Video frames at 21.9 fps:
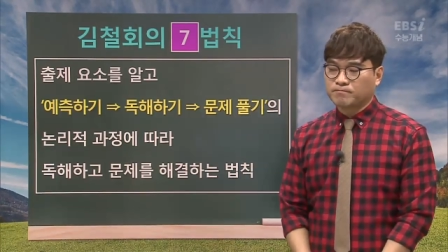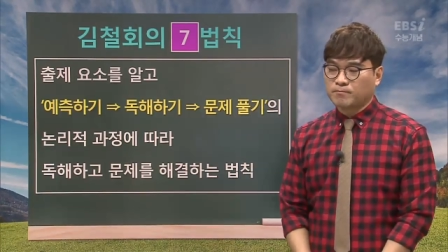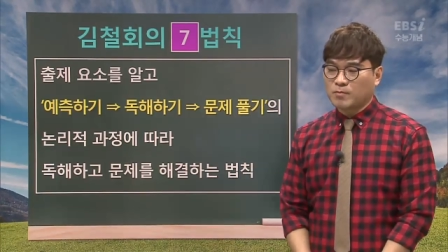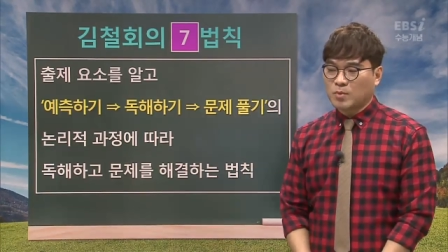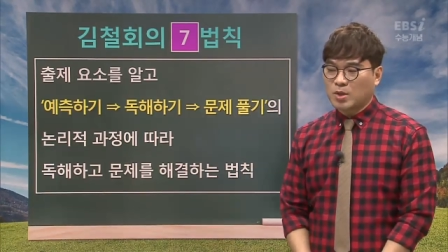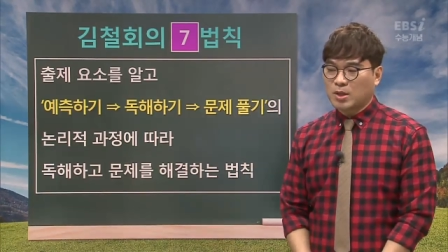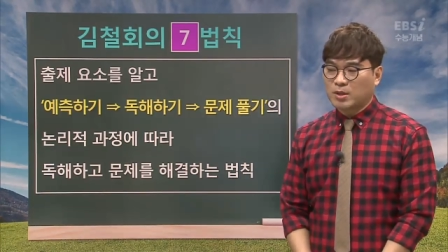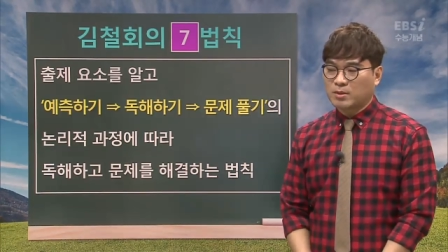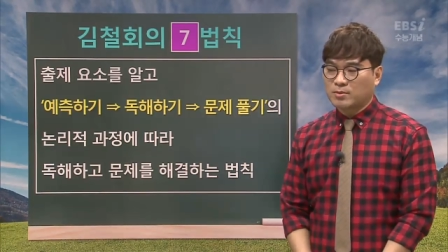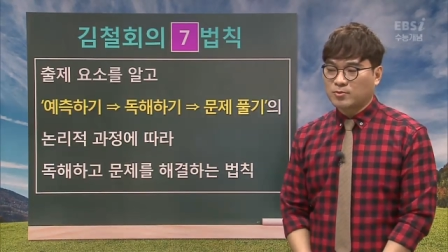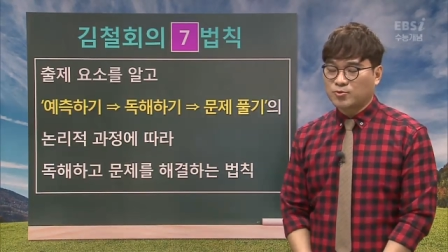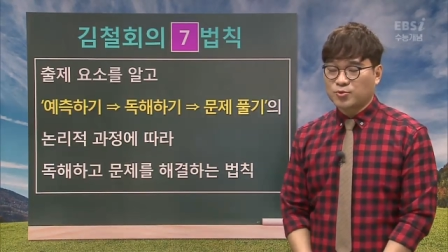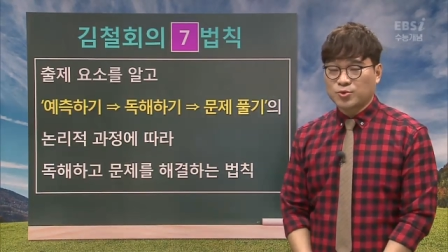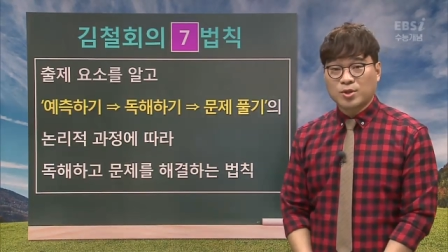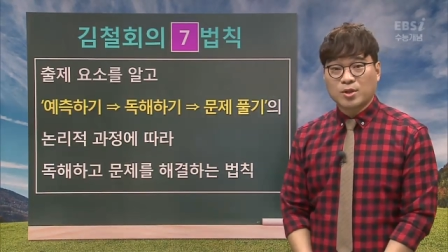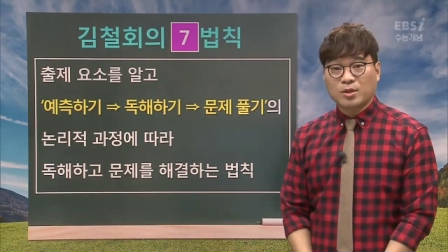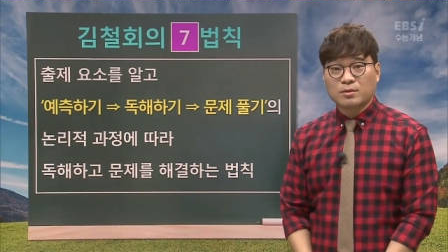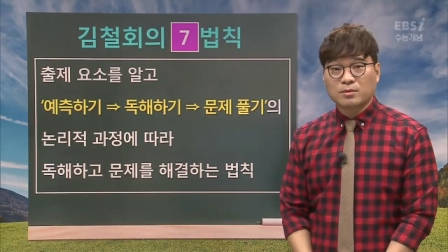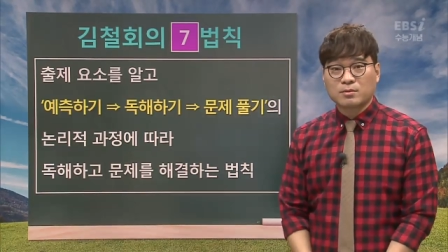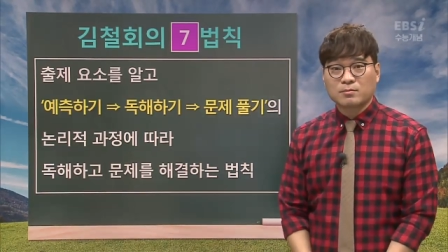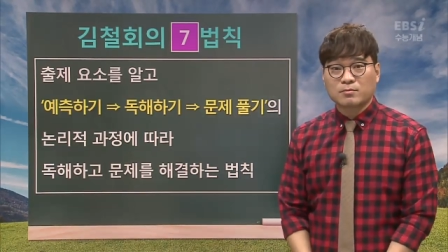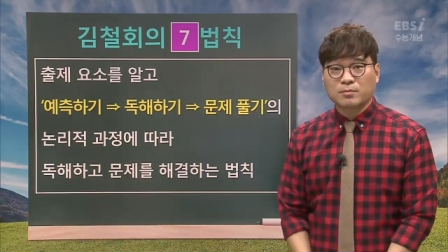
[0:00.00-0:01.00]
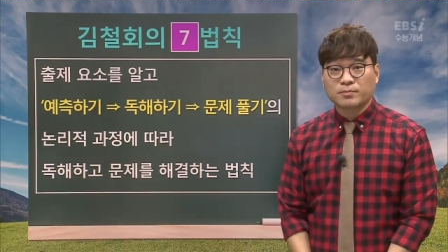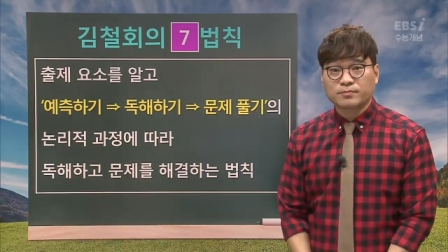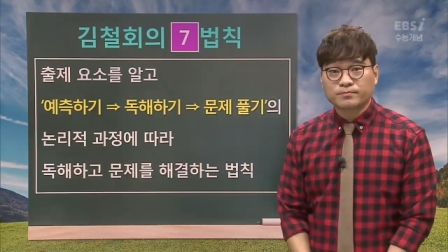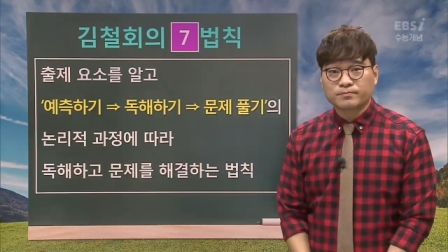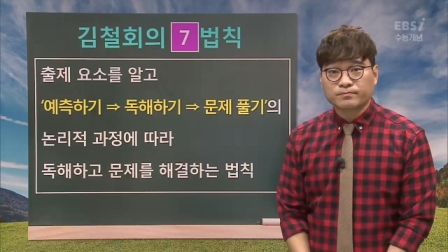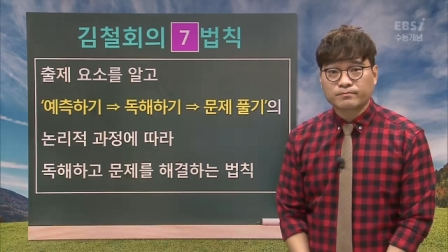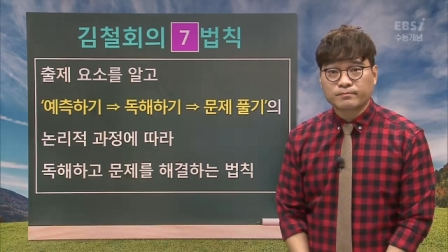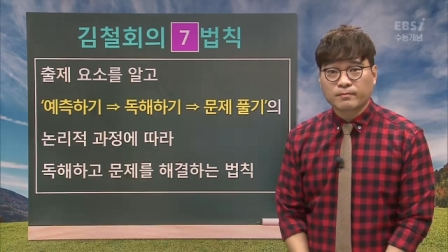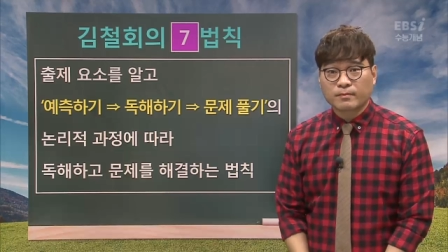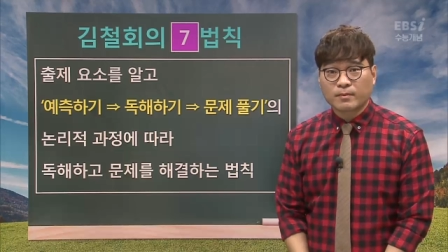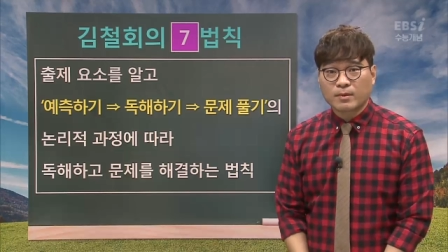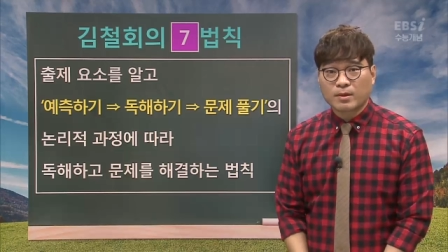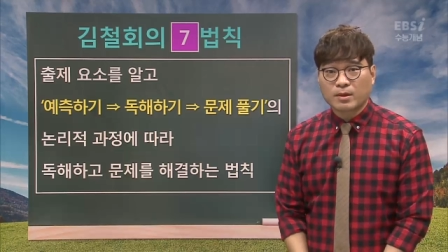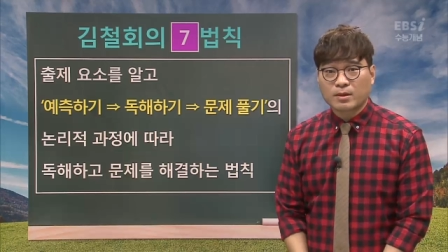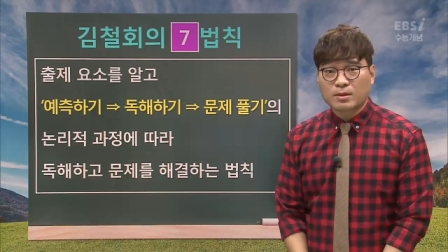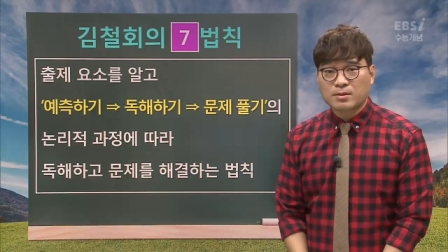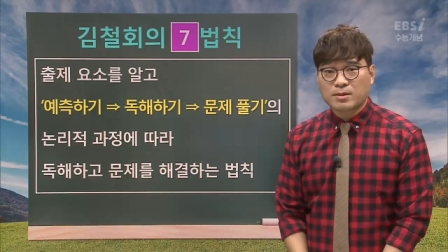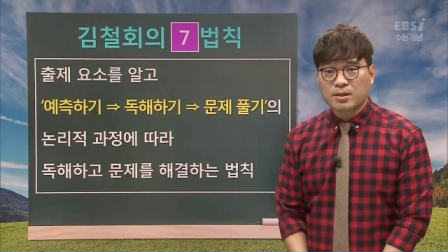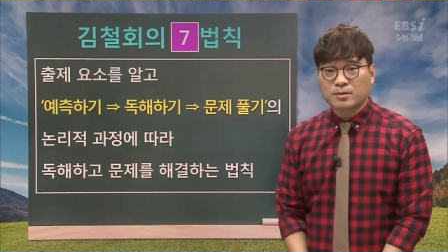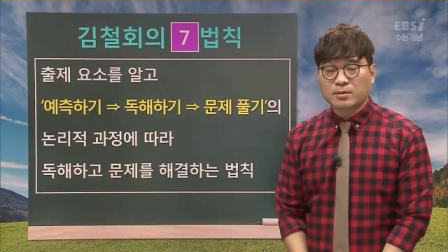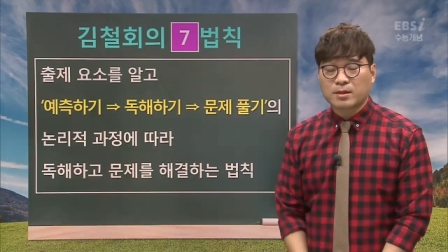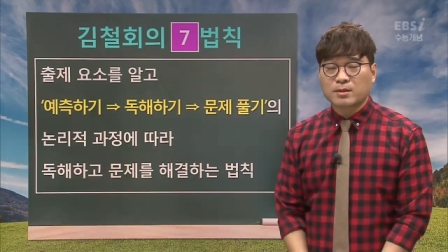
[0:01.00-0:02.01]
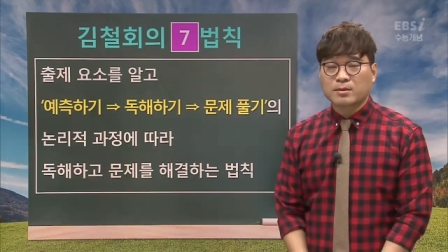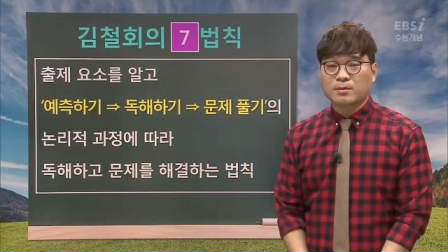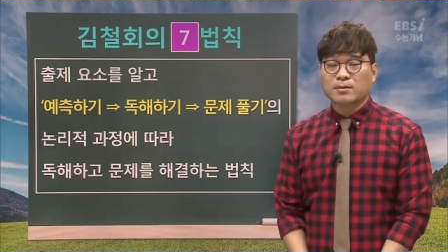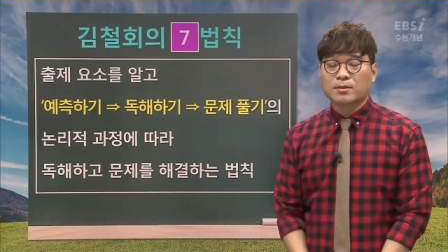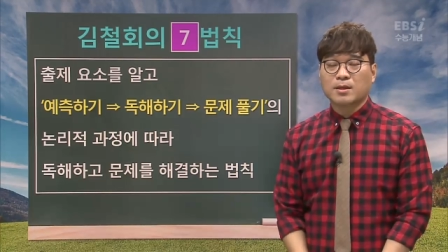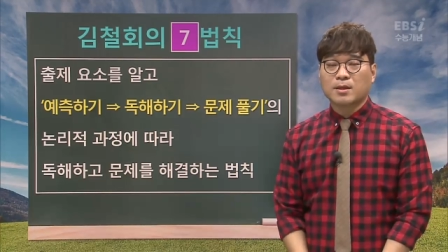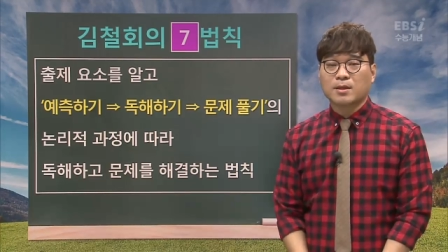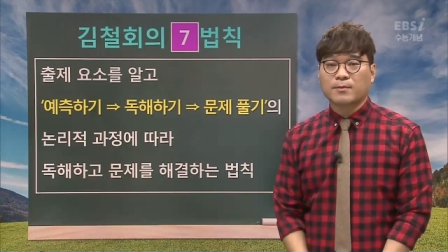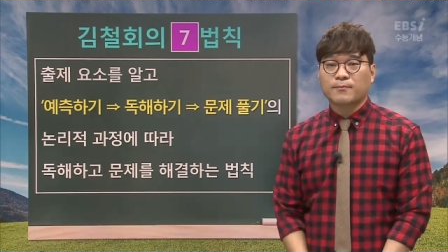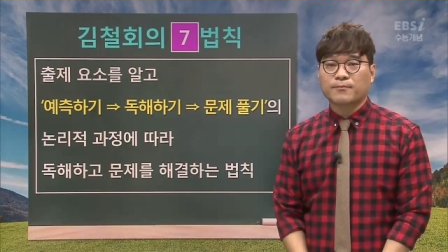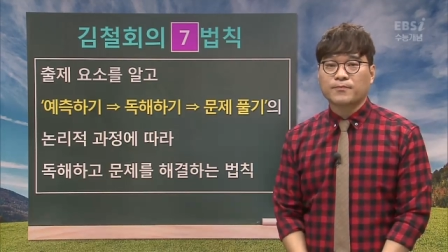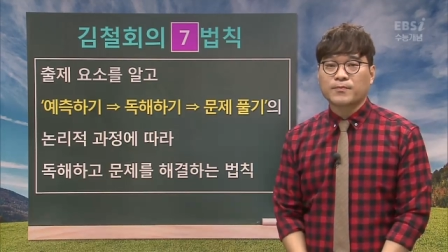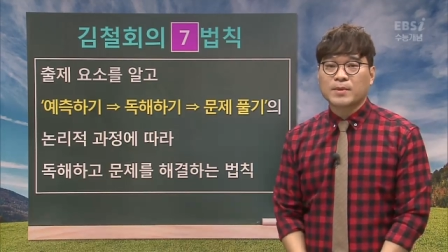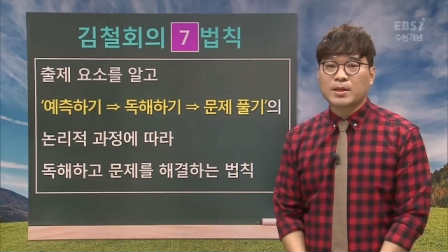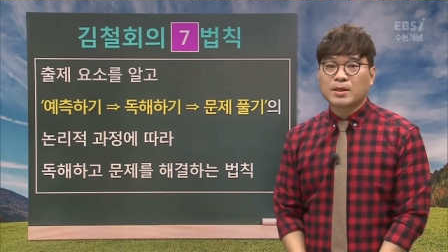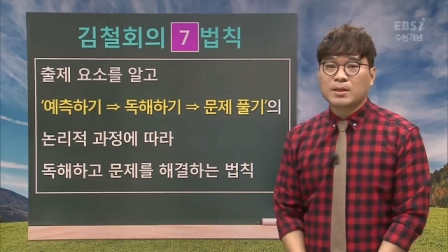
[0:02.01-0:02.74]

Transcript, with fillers: 한 구 년 음, 이상 됐는데